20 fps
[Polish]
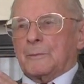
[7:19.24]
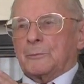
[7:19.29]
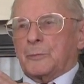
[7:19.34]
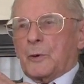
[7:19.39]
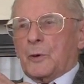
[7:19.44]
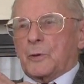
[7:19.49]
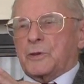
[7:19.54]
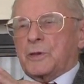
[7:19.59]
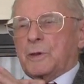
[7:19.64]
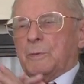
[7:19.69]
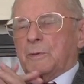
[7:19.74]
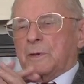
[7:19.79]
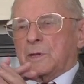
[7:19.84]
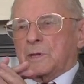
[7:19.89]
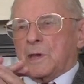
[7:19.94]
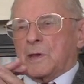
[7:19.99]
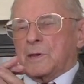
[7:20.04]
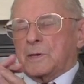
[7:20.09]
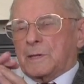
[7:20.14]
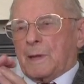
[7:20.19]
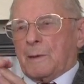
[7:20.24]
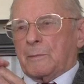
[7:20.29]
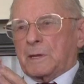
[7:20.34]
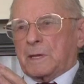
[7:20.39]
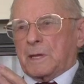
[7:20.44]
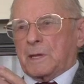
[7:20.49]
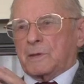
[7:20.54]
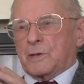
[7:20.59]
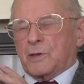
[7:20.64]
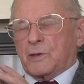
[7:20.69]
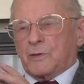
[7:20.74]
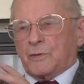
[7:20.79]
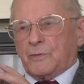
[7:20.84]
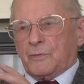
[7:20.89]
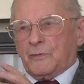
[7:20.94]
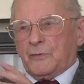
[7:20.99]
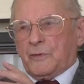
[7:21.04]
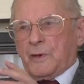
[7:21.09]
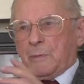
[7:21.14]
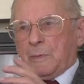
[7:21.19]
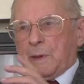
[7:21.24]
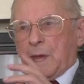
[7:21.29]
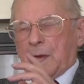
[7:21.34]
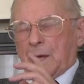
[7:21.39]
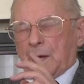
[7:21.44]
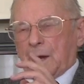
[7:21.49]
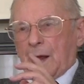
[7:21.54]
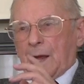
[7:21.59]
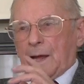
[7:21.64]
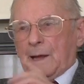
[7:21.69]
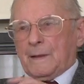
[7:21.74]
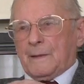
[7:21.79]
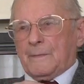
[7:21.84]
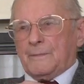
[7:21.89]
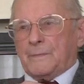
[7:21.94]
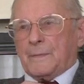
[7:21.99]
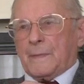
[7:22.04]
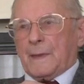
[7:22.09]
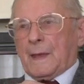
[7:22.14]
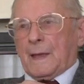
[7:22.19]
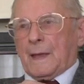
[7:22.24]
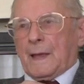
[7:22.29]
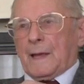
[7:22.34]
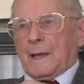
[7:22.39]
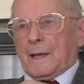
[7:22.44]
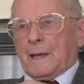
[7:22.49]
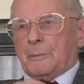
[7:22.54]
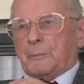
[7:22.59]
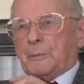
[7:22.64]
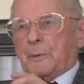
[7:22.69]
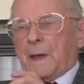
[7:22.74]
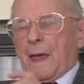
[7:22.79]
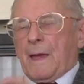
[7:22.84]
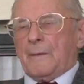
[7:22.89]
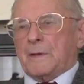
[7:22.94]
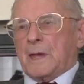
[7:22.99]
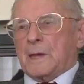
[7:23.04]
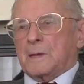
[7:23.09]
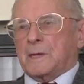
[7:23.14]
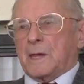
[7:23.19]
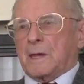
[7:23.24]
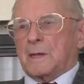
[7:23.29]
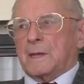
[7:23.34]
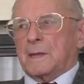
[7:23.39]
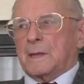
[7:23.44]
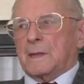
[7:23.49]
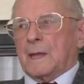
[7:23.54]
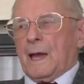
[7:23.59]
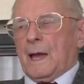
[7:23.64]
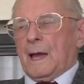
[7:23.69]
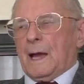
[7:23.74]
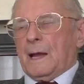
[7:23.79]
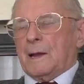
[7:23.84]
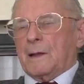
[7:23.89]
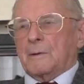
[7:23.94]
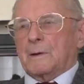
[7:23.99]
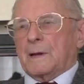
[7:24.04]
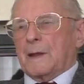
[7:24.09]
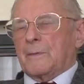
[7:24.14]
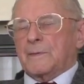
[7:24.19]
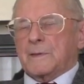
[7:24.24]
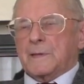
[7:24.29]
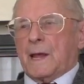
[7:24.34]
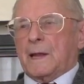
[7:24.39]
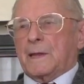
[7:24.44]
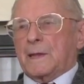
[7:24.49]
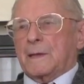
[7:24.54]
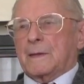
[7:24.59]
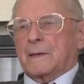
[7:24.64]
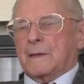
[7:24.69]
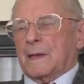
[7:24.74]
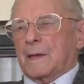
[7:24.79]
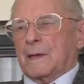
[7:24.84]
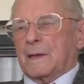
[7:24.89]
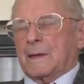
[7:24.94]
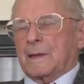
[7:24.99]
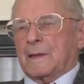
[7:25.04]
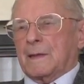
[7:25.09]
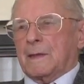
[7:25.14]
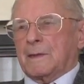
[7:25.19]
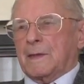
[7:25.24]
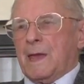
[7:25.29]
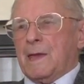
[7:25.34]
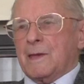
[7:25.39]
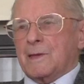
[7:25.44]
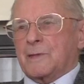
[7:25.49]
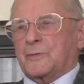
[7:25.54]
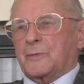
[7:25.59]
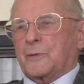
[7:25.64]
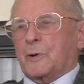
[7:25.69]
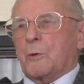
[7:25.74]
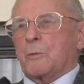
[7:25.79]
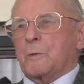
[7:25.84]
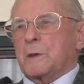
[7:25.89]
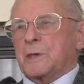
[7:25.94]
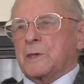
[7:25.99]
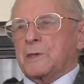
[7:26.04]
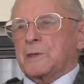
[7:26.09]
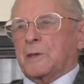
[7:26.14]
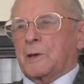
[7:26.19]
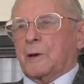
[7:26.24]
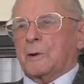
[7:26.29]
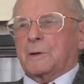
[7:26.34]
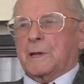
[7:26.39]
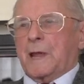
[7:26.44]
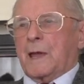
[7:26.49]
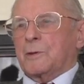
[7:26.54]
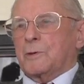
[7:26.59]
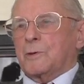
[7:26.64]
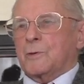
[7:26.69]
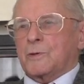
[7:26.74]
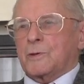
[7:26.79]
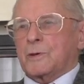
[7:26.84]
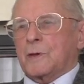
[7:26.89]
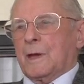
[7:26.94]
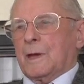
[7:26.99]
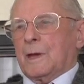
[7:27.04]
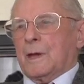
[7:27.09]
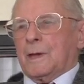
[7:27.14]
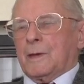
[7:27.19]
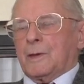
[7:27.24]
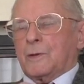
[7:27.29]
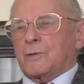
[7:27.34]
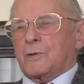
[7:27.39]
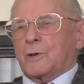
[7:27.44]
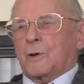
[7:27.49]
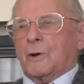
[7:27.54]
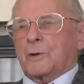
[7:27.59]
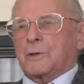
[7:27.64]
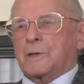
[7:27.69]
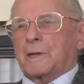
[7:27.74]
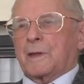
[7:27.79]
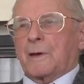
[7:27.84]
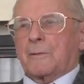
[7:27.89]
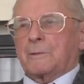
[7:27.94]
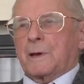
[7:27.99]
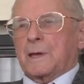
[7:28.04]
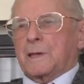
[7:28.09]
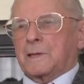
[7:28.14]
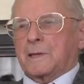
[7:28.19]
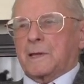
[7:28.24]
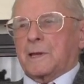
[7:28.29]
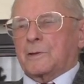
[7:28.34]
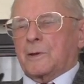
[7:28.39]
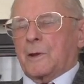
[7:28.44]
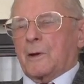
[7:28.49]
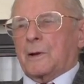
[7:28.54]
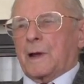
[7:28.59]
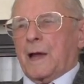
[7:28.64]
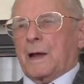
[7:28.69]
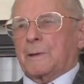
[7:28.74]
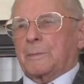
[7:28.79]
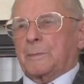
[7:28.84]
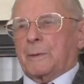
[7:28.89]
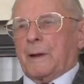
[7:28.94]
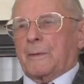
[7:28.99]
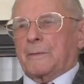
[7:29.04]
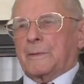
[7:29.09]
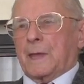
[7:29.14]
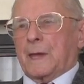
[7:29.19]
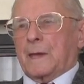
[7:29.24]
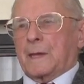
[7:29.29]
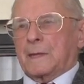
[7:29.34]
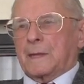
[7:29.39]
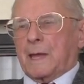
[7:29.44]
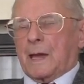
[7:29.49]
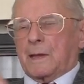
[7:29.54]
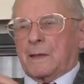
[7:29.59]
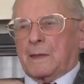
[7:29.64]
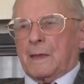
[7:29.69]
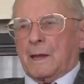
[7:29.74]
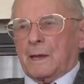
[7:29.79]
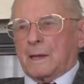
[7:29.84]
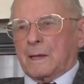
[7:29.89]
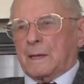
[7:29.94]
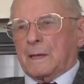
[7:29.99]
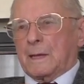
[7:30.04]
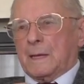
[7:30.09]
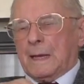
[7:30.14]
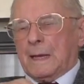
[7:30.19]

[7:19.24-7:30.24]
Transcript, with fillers: Po czym gdzieś tam kiedyś wymiera, pojawia się inna, ale ona wcale nie, nie jest w kołysce, ona już, już chodzi na własnych nogach, prawda, i tak dalej.